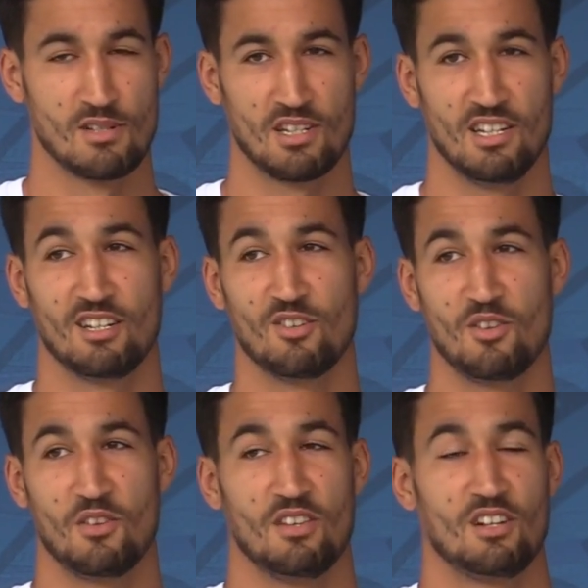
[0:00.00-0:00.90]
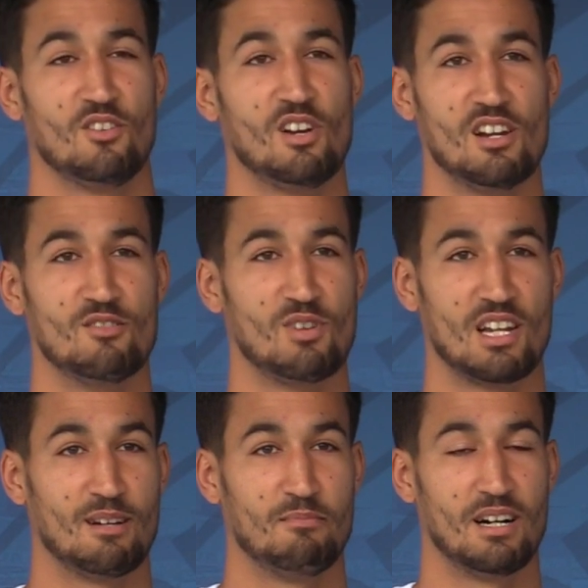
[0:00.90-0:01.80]
Sí, coincidí con él en una
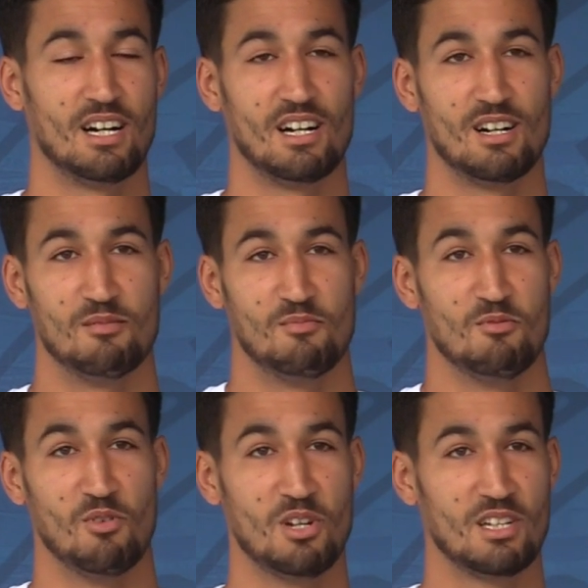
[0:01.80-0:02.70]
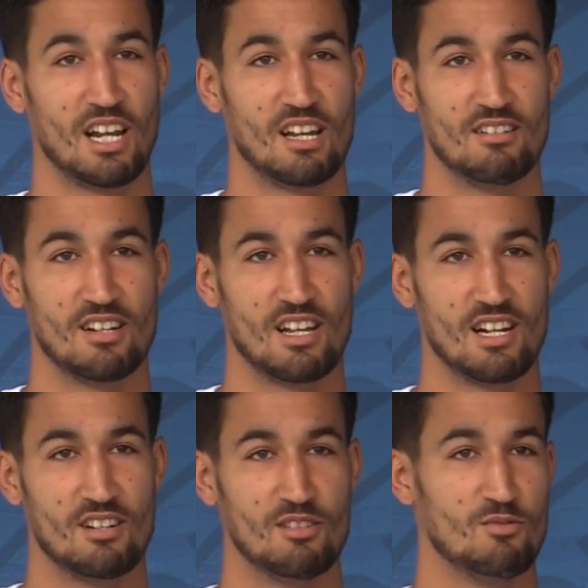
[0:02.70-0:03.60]
etapa muy bonita, la
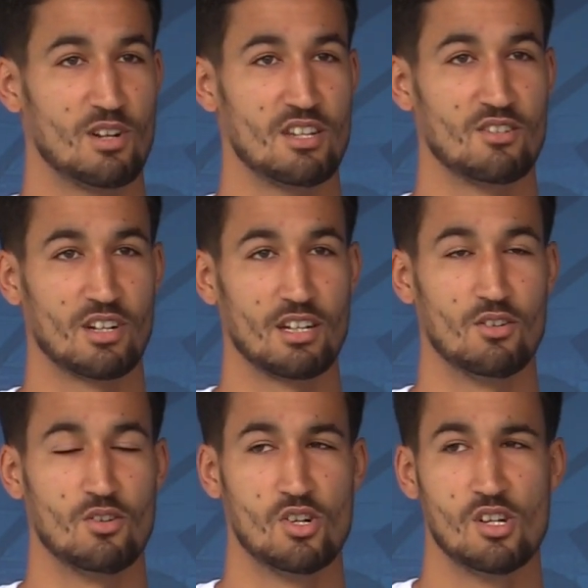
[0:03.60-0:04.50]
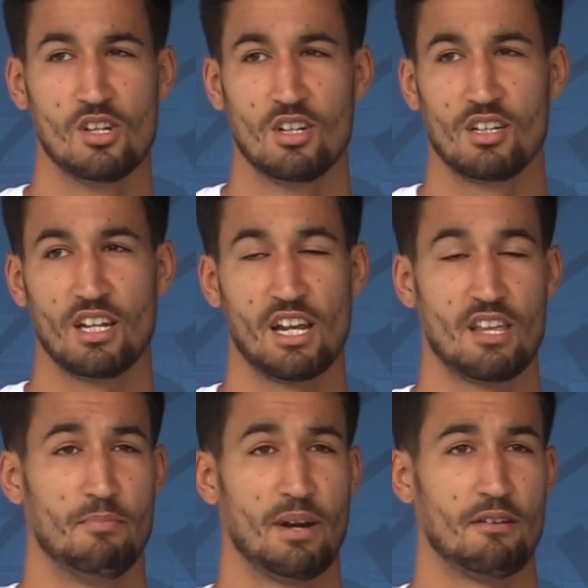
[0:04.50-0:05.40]
verdad, un año que no que
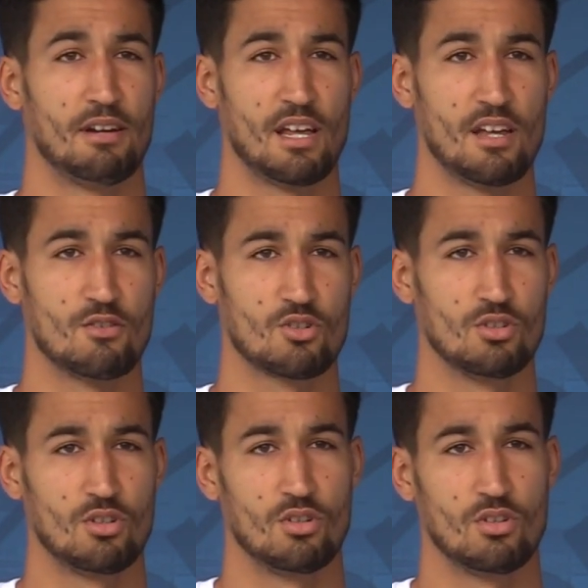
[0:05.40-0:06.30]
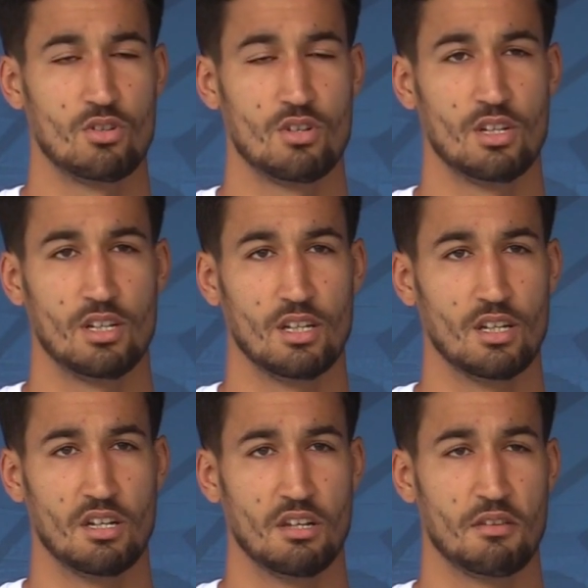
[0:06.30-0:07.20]
nadie esperaba nada de nosotros, ¿no?
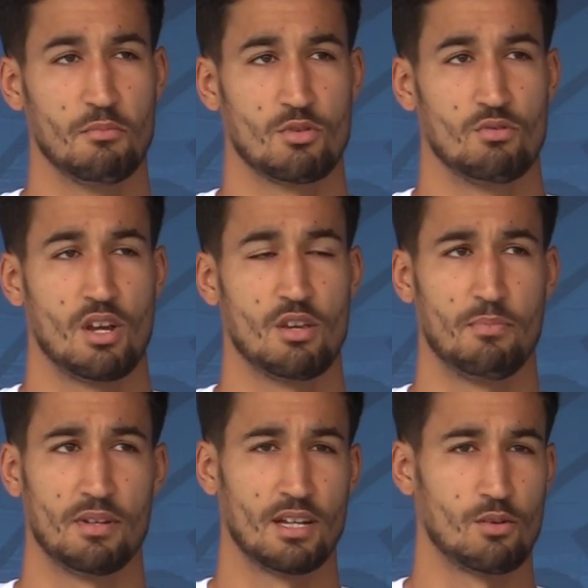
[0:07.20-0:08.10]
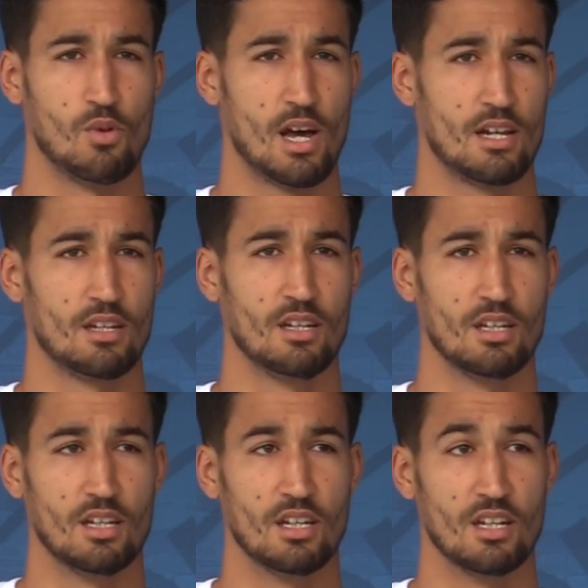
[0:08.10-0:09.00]
Y hicimos un año espectacular
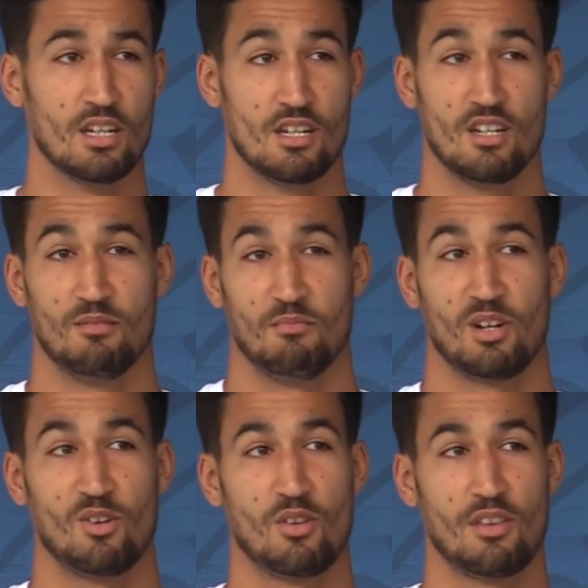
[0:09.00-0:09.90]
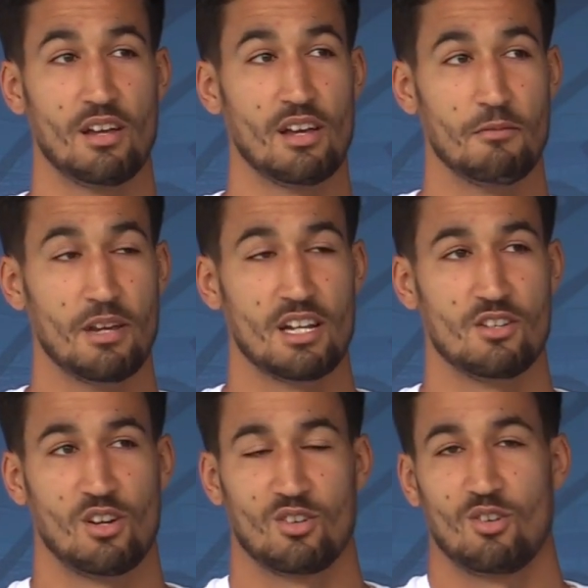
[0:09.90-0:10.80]
y me conoce bien,
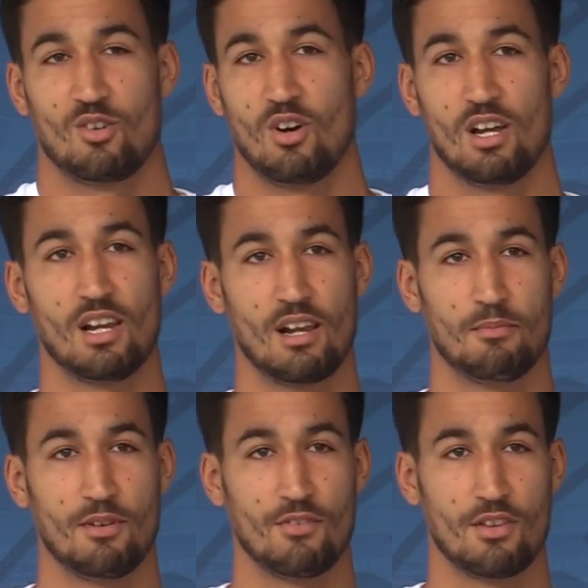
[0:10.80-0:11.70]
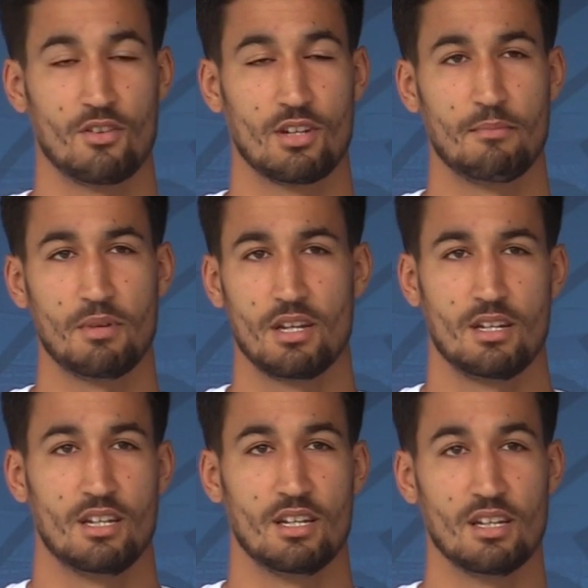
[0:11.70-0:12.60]
yo le conozco a la perfección también
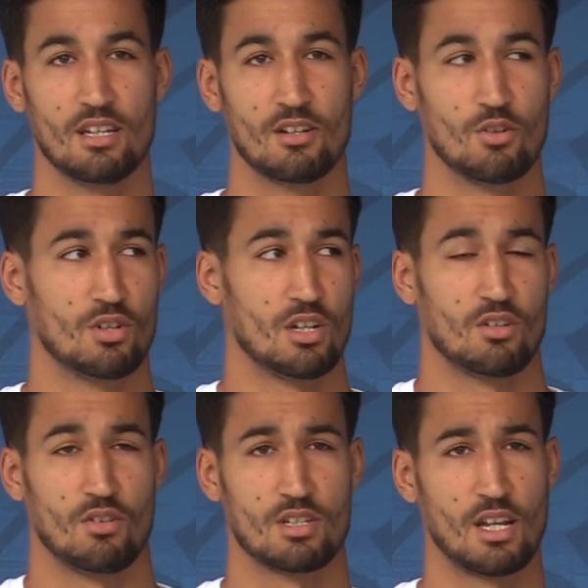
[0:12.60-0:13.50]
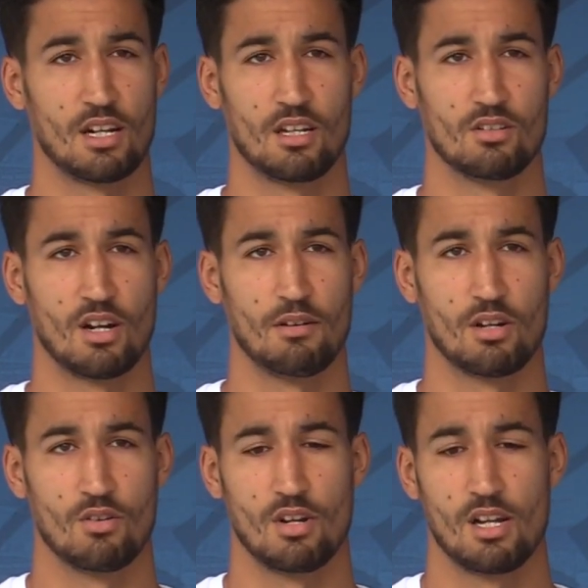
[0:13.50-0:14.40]
y, contento de estar aquí otra vez
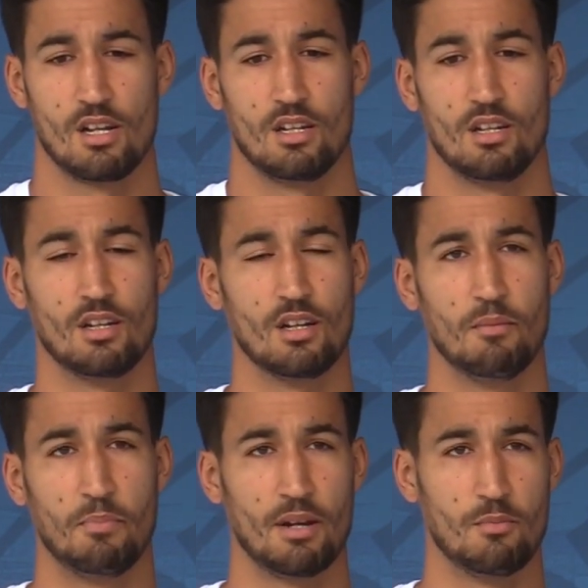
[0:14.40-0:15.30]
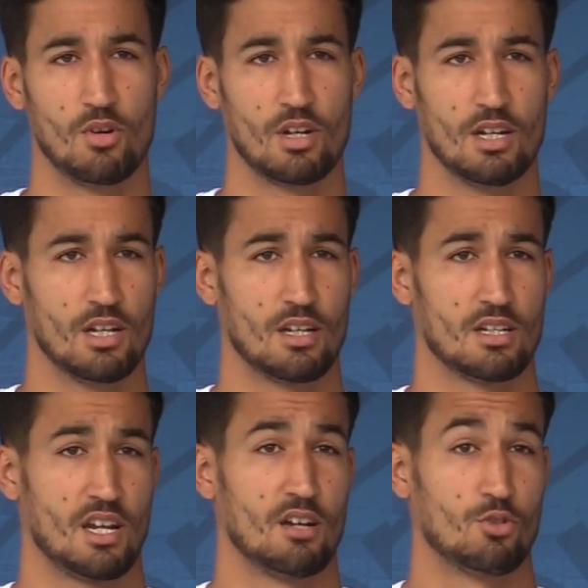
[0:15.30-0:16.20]
con él y esperemos que, que
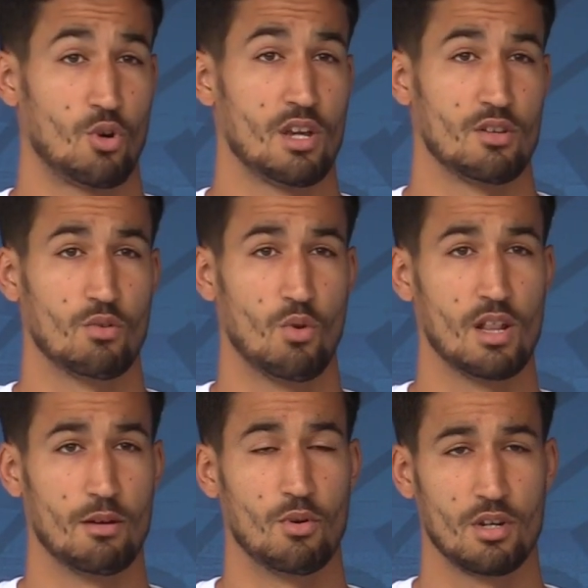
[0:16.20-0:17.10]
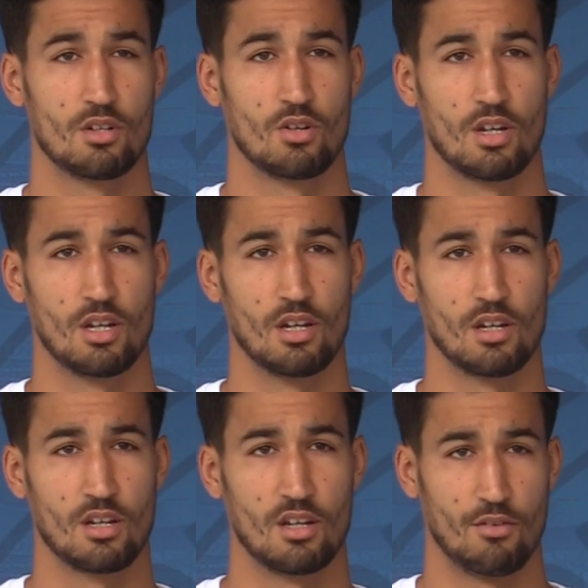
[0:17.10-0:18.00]
sea otro año igual de bonito que,
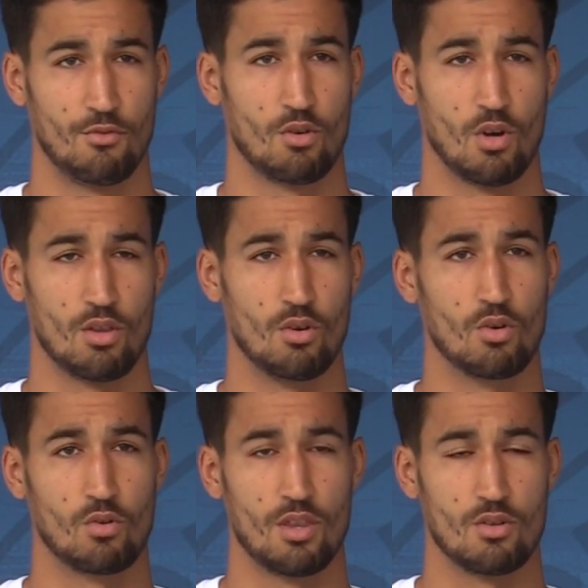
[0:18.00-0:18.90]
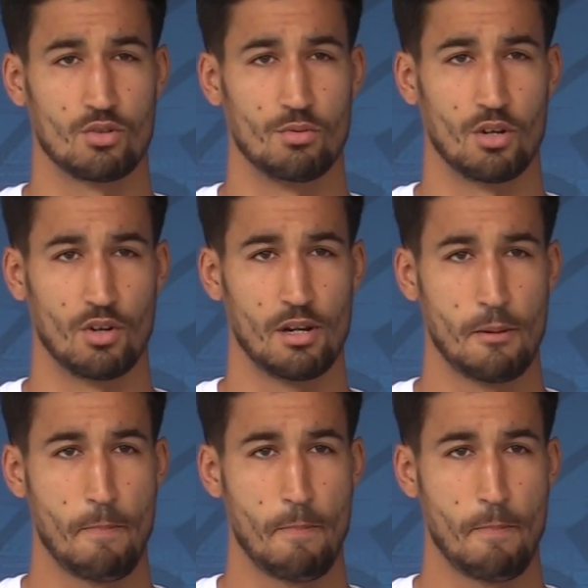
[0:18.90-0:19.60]
que, fue cuando, cuando estuve con él.